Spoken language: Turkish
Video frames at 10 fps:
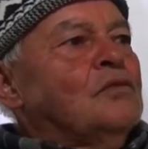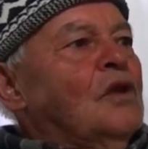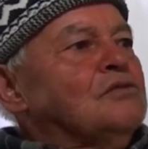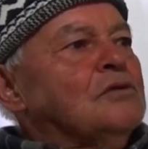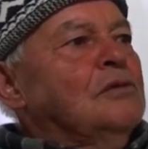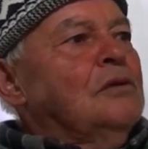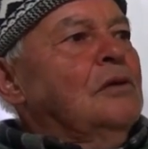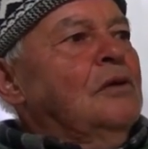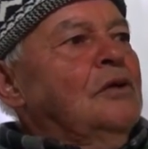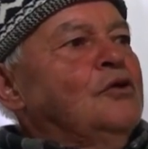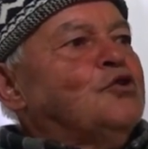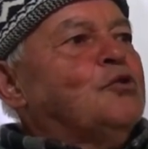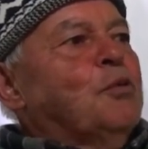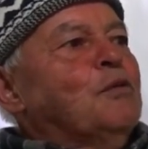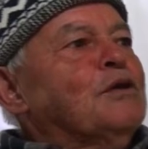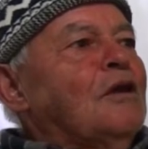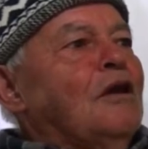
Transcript: Nasıl? İşçi bulmadan